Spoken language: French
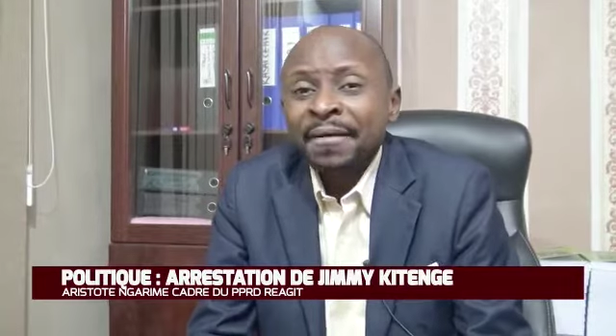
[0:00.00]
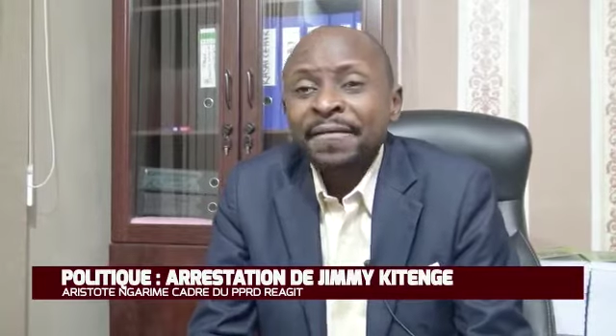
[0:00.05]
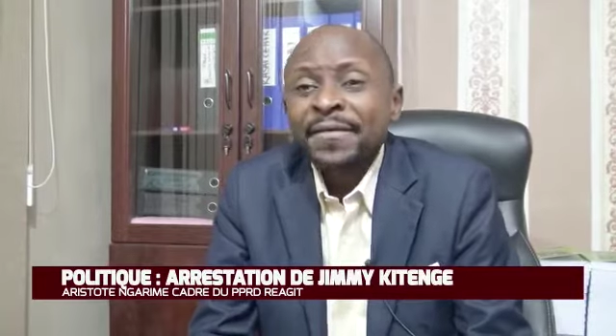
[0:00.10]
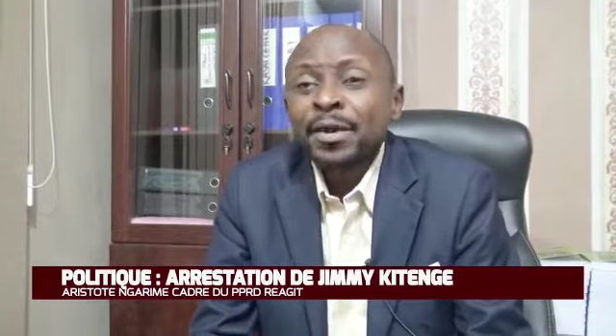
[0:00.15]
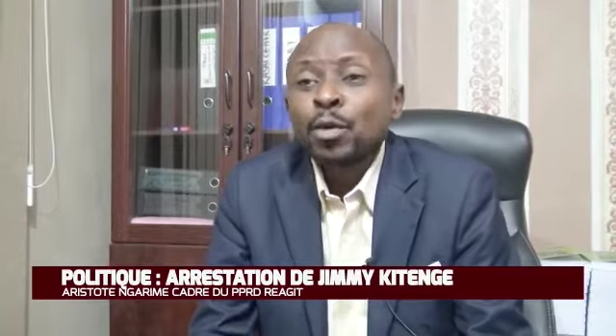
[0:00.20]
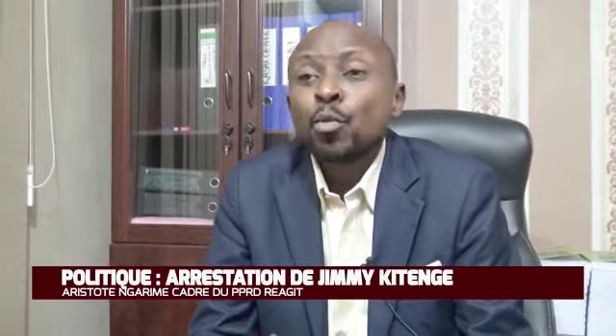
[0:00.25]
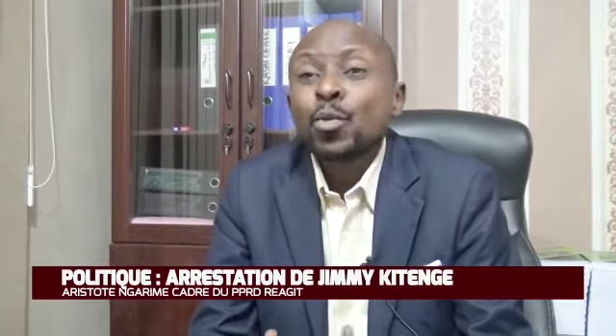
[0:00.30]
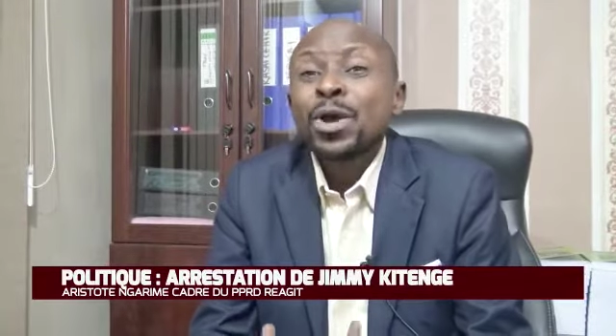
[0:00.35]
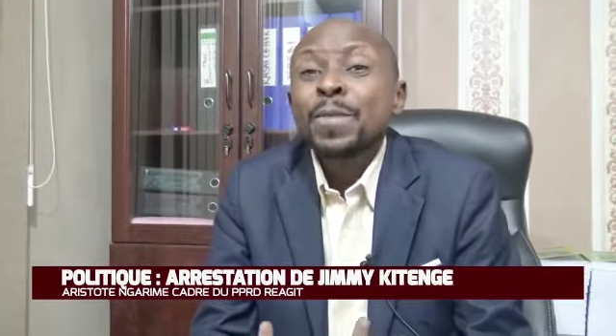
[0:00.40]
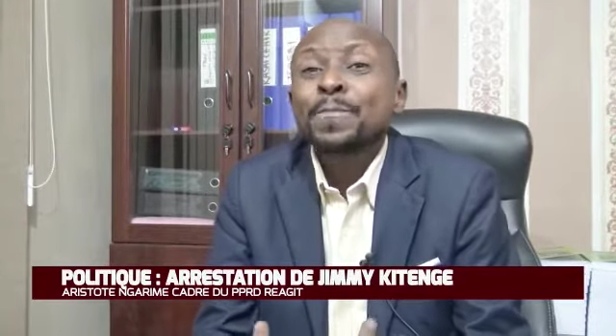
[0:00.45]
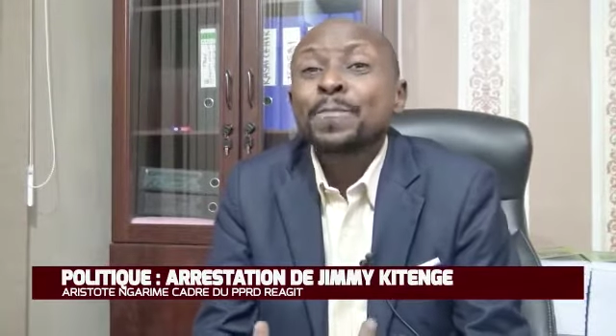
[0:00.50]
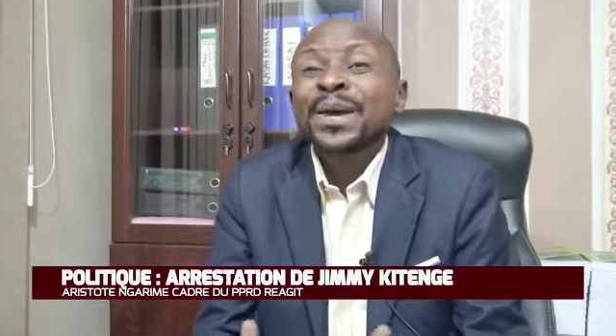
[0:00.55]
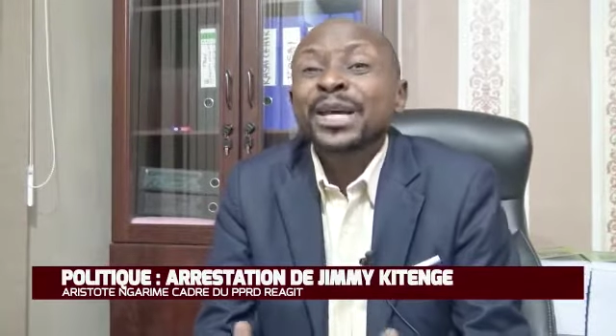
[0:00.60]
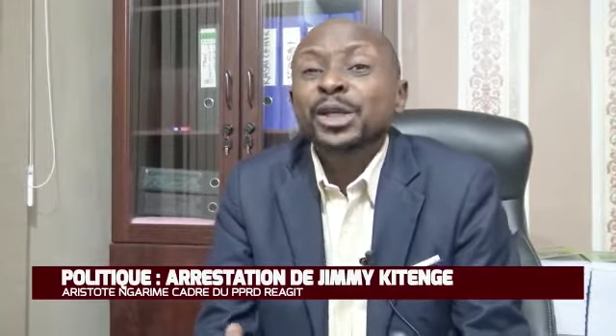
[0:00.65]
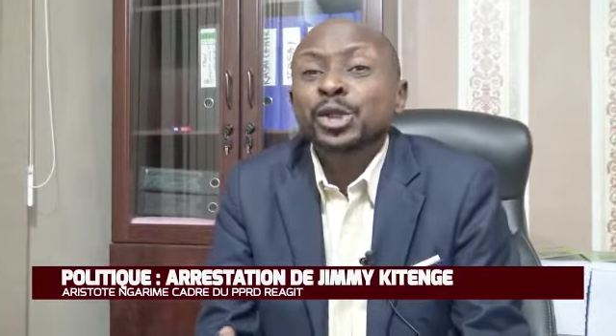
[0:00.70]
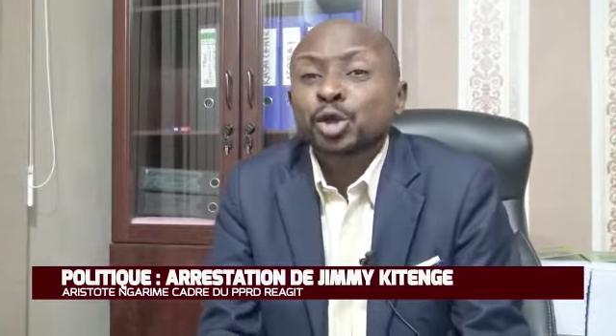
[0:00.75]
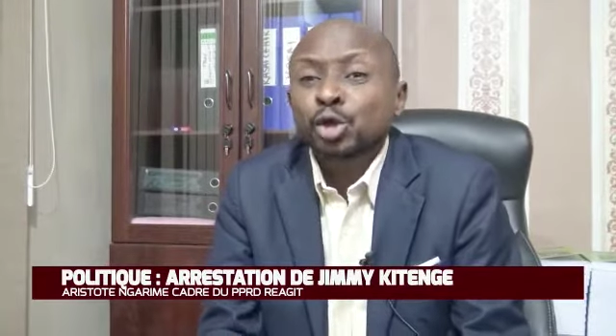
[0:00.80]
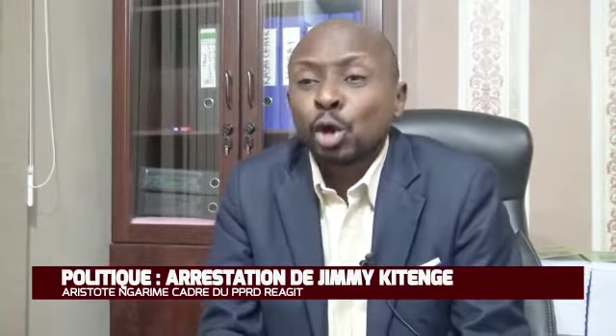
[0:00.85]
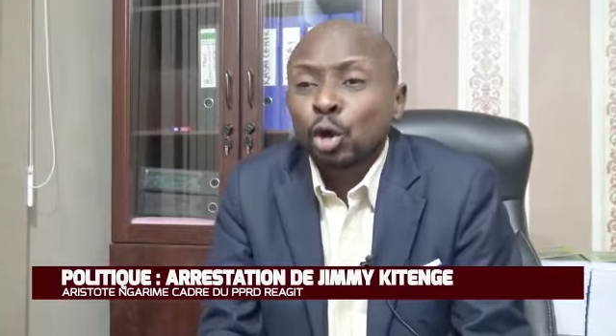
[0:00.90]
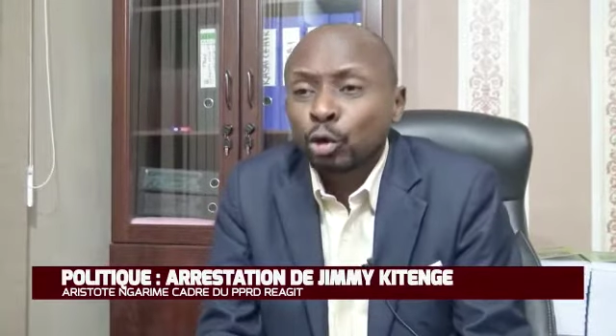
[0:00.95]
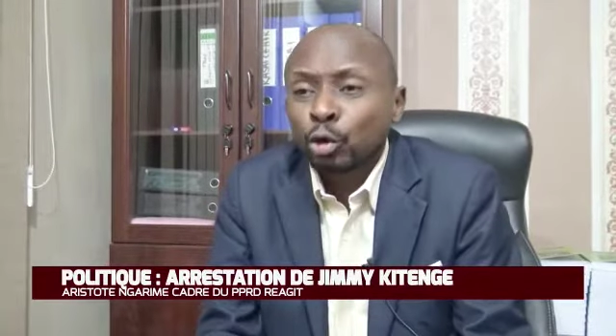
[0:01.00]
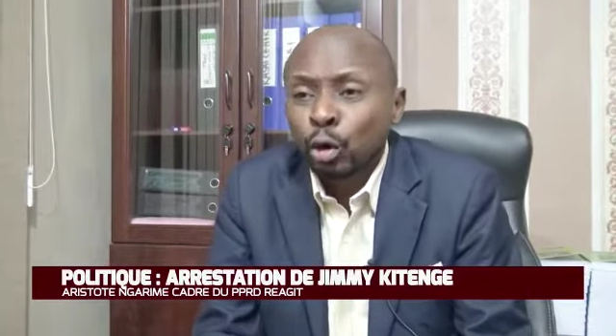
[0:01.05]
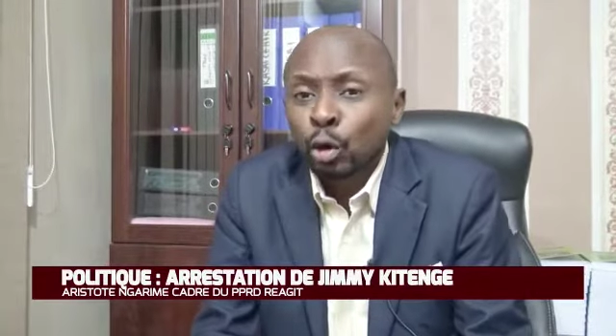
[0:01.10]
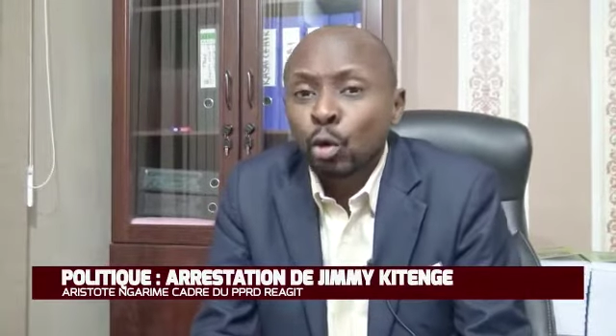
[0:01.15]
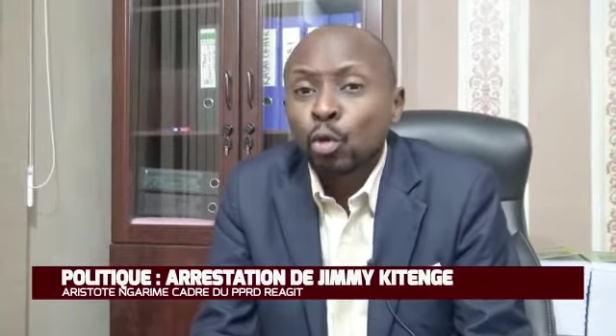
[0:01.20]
vu huit personnes